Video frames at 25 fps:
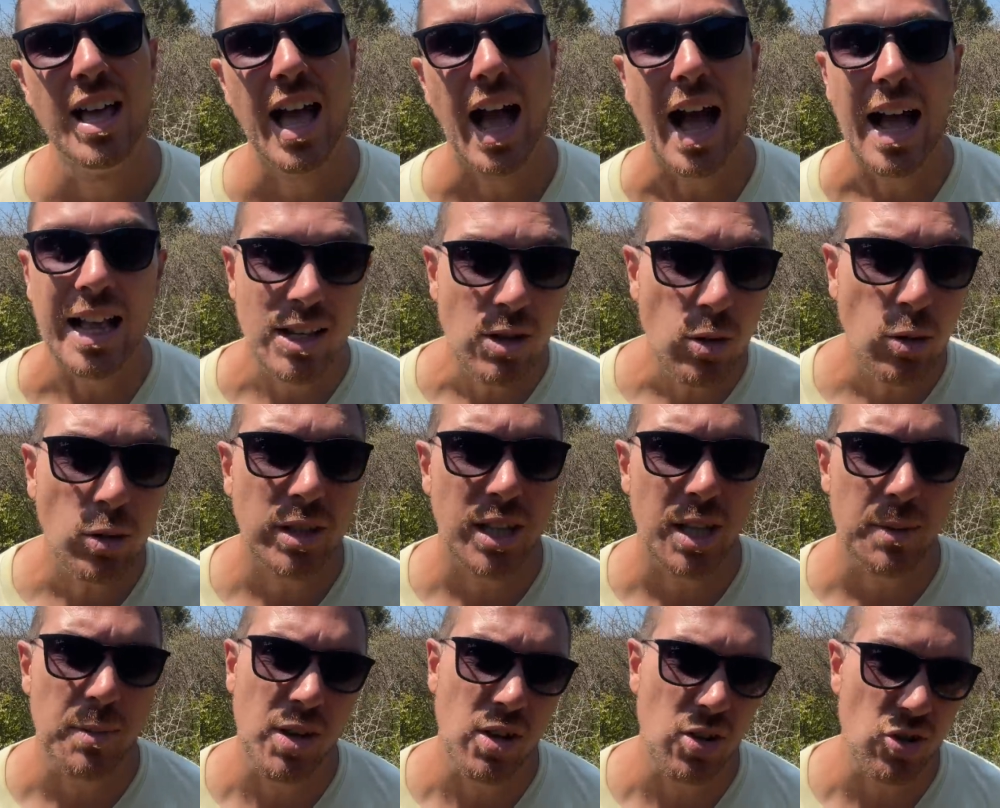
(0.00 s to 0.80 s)
agli
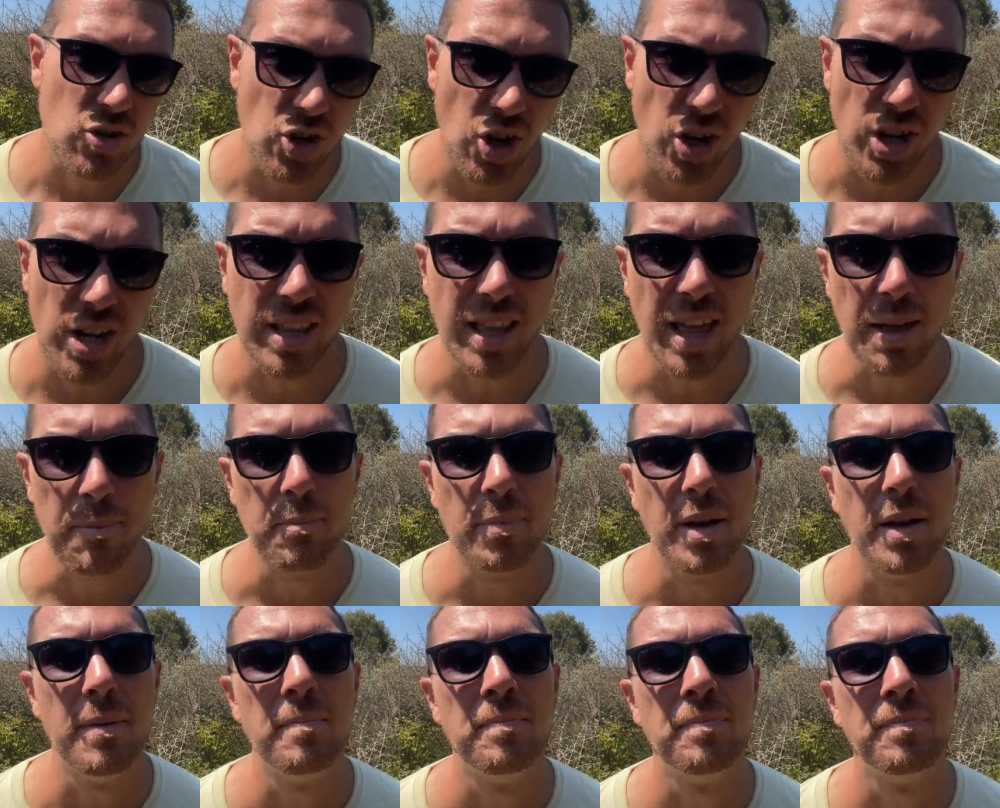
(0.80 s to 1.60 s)
ultimi con Johnny
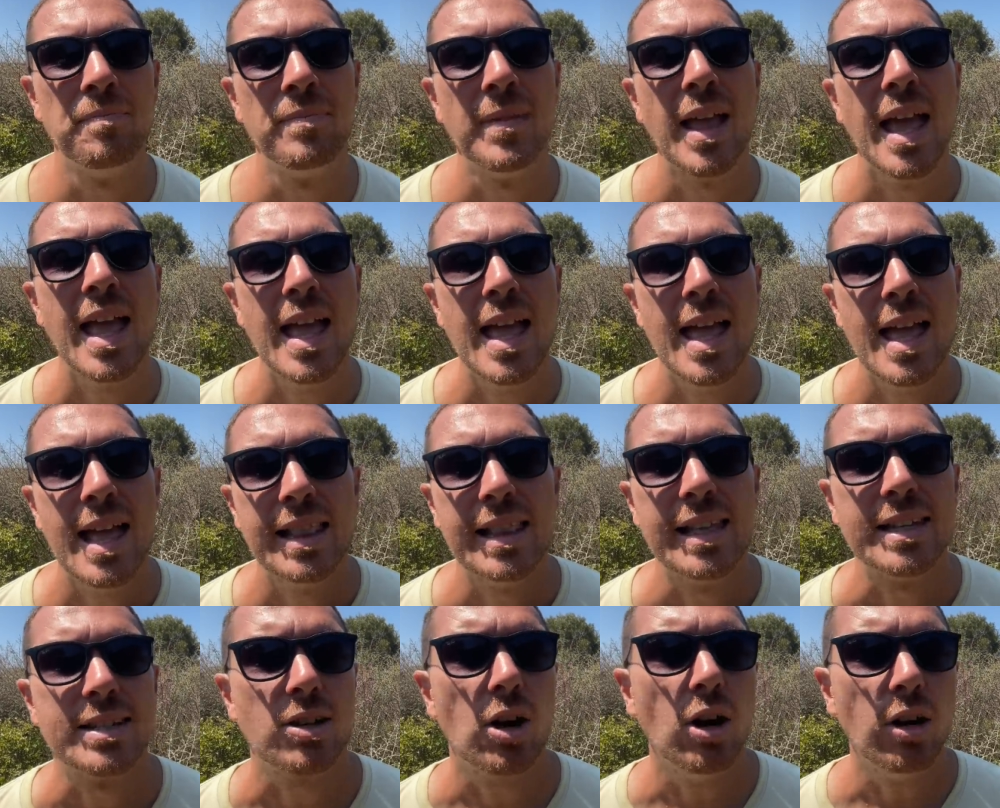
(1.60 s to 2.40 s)
Depp.
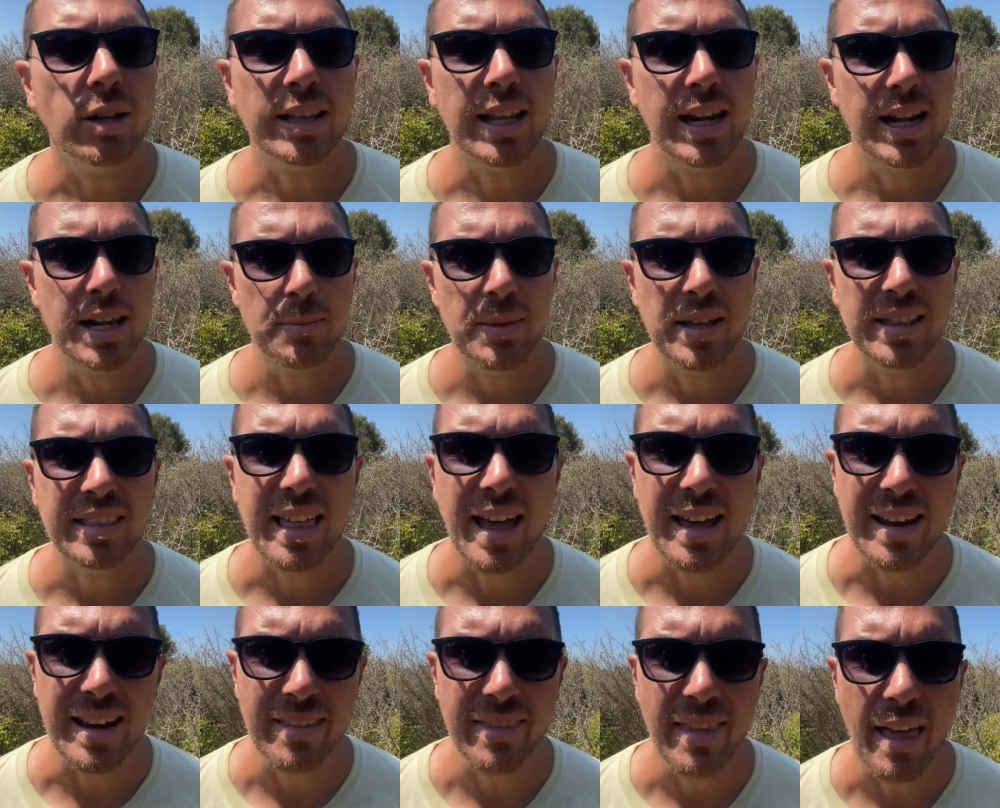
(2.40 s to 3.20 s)
Le scorte
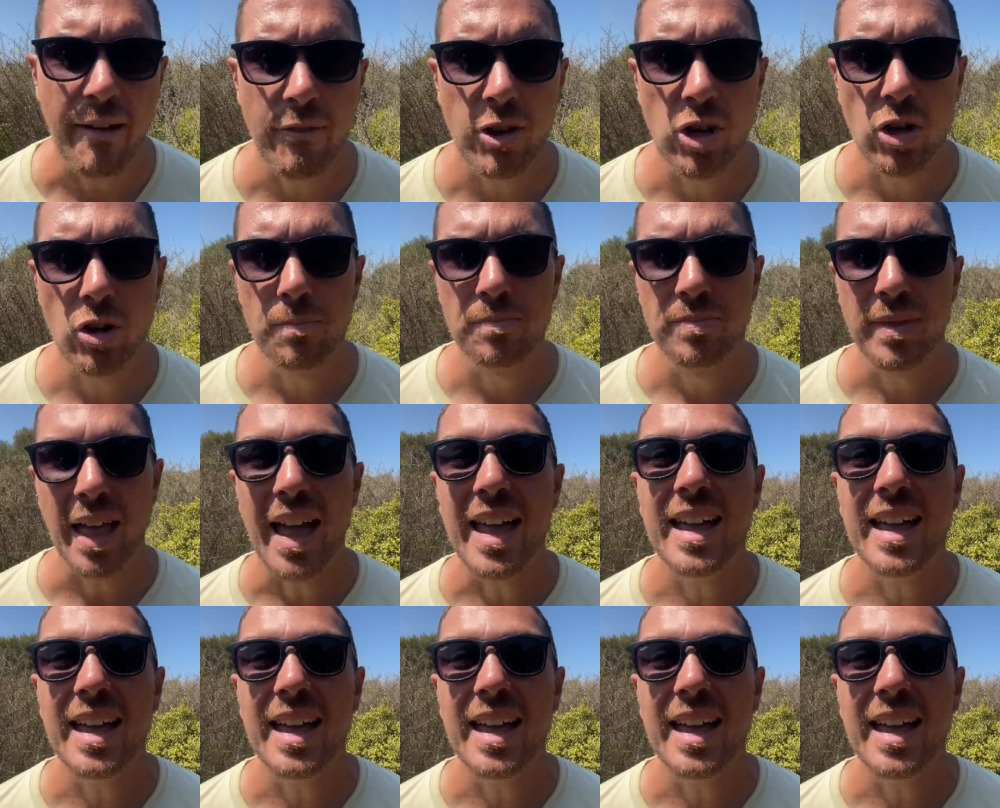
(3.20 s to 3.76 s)
alimentari andavano a